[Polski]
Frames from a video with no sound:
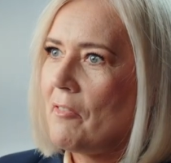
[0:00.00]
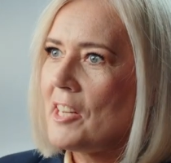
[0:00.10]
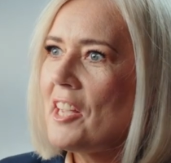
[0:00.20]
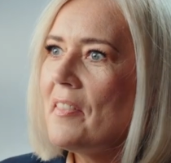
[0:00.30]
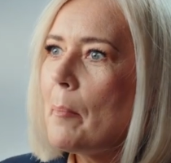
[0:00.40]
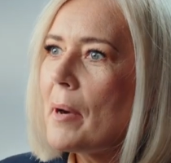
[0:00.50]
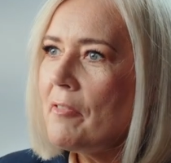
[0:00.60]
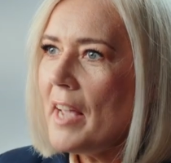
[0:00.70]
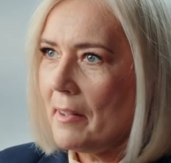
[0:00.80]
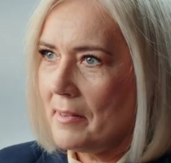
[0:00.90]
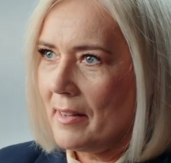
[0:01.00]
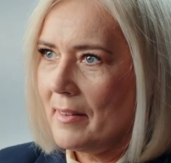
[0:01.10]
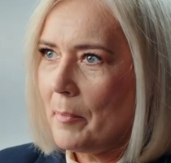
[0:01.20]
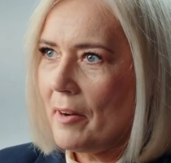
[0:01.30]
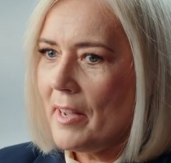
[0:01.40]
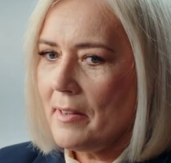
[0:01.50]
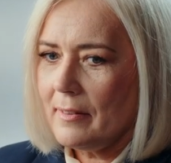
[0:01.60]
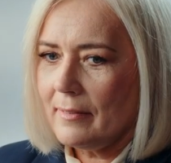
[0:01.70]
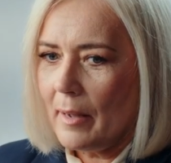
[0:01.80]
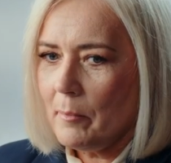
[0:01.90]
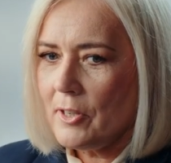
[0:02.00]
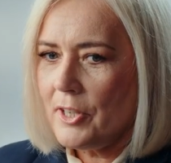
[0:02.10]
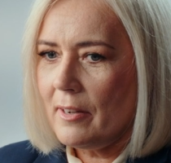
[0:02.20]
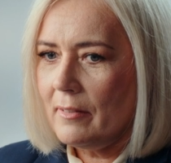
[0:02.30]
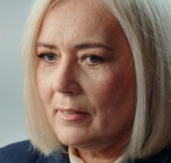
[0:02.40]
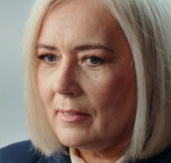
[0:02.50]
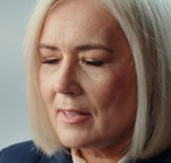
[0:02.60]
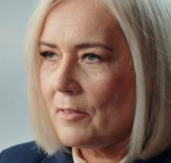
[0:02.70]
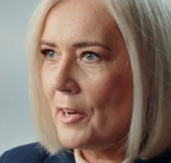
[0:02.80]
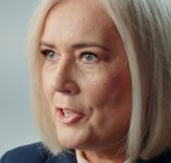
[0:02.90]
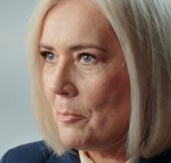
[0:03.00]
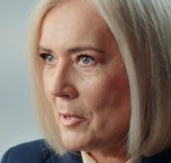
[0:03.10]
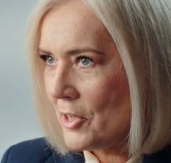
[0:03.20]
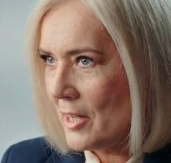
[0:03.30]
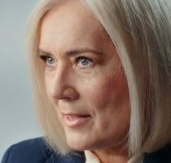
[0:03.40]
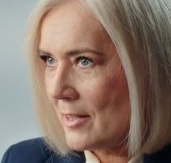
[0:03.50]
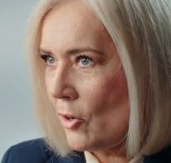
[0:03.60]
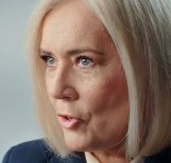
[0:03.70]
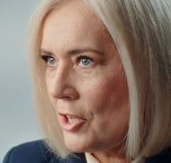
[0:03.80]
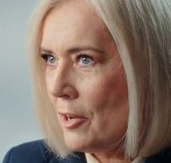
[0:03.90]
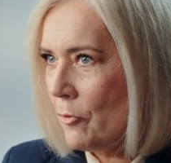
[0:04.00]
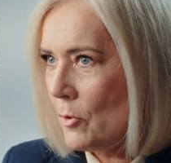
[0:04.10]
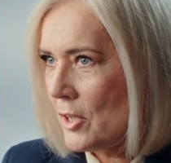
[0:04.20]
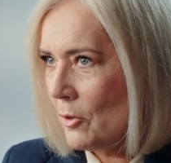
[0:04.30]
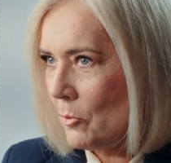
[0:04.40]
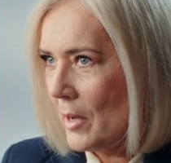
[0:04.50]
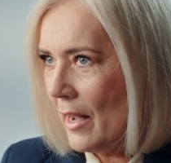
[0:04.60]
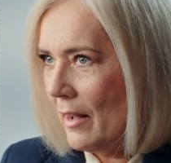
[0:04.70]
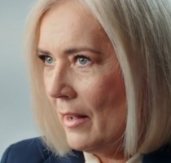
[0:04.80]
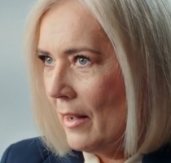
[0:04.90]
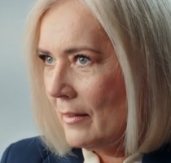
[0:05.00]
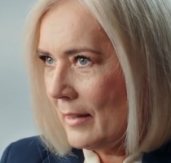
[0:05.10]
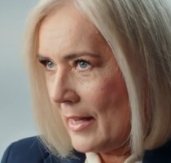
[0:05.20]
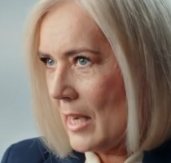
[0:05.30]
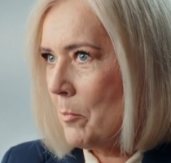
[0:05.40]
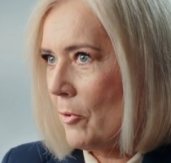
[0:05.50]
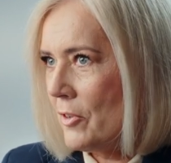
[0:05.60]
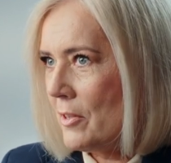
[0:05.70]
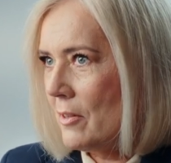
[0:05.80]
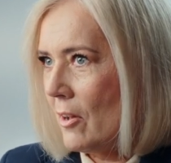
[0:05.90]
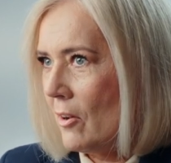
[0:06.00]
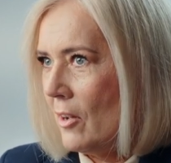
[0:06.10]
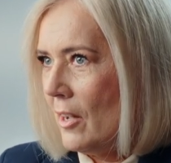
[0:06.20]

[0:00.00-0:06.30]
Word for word: właśnie naprawianie, naprawianie tam, gdzie stwierdzimy, że coś nie funkcjonuje tak, jak powinno,